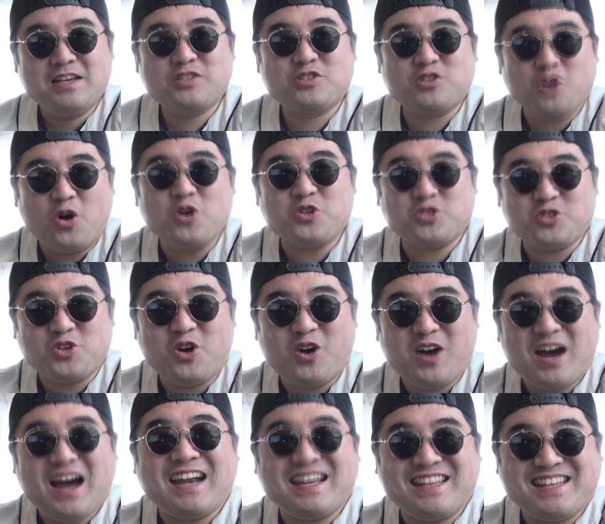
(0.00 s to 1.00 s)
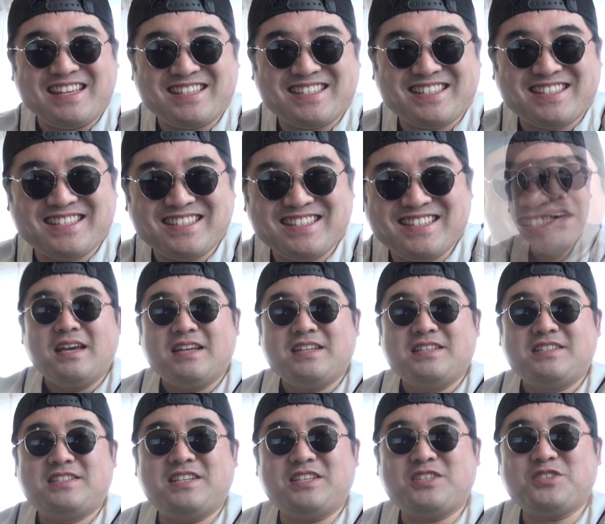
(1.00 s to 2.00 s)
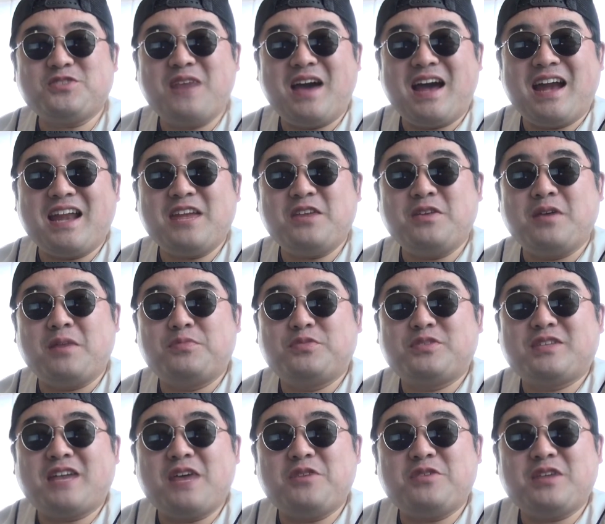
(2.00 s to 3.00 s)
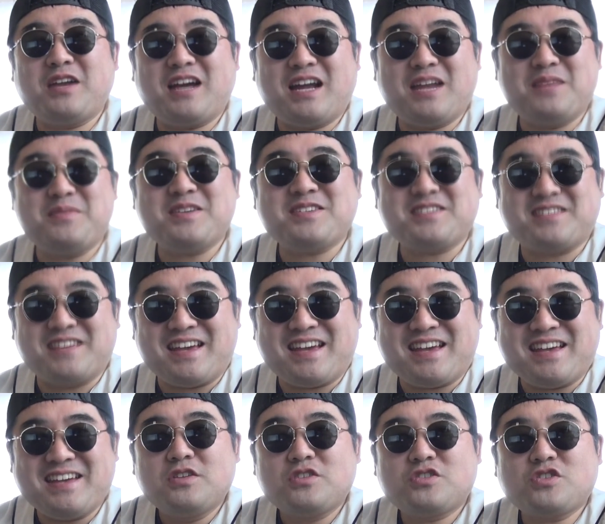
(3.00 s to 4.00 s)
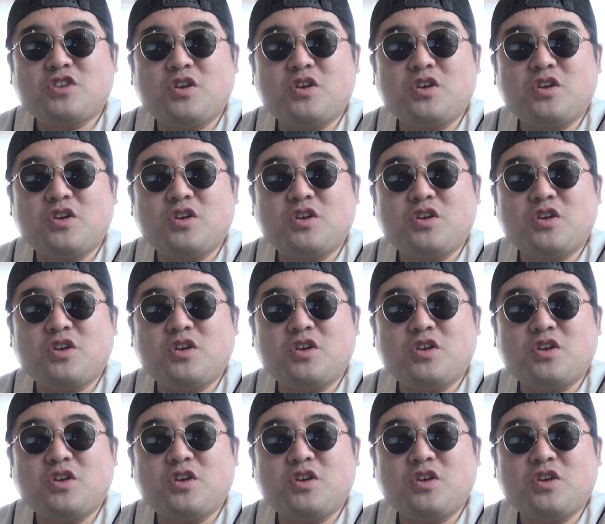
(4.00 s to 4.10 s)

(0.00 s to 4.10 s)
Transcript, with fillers: そうそう、あれです。実はあれには舞台裏がありまして、ス